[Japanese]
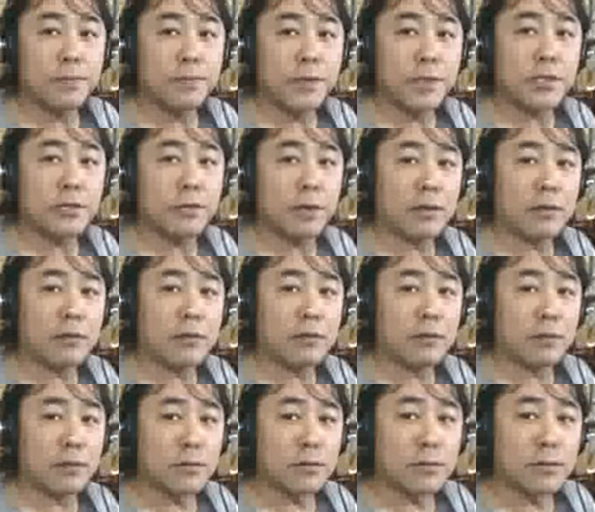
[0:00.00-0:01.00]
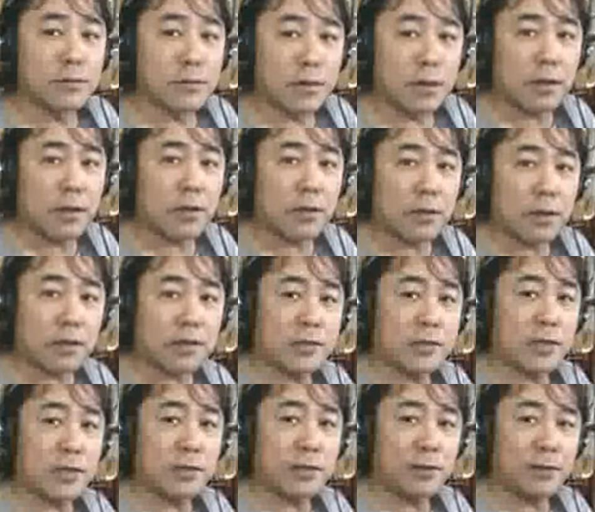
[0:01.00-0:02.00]
ピッチ悪いと勝
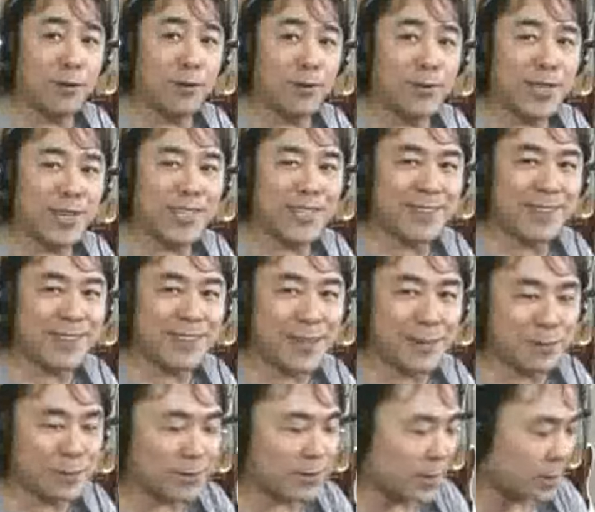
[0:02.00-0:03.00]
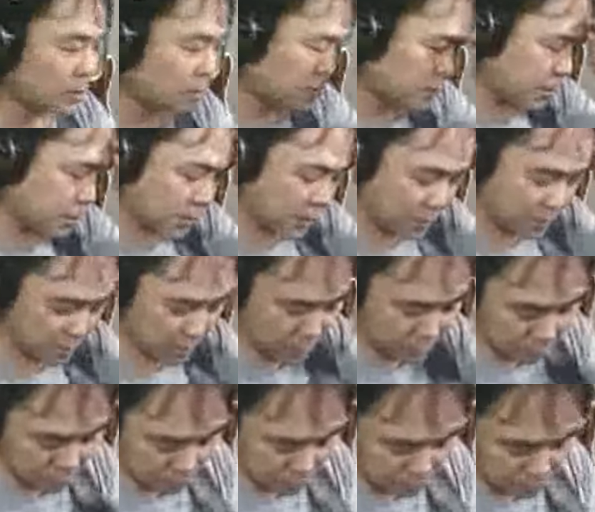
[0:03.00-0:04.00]
手に補正してくれたりもするんだけど
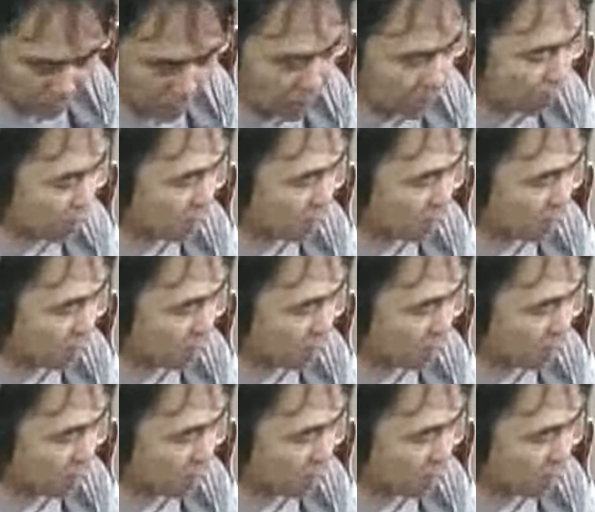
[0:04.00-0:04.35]
そ